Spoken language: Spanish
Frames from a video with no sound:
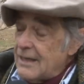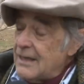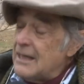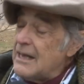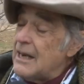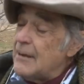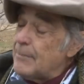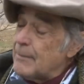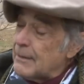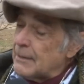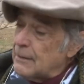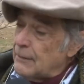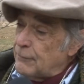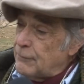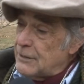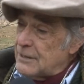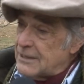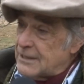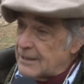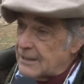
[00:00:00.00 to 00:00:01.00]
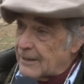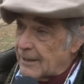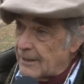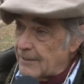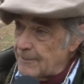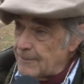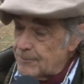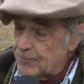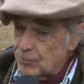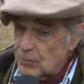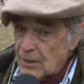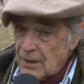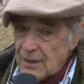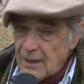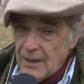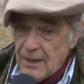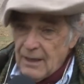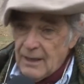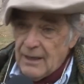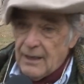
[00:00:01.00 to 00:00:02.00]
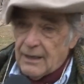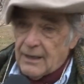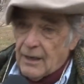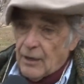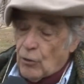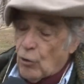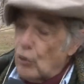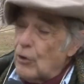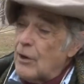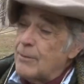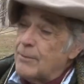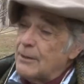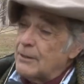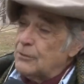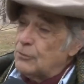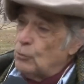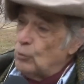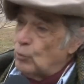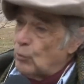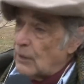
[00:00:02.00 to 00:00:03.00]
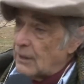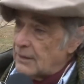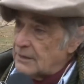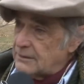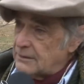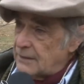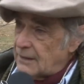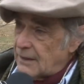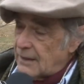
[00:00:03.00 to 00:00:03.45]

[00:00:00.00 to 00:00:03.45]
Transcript: Y la parte física es que con las pasturas,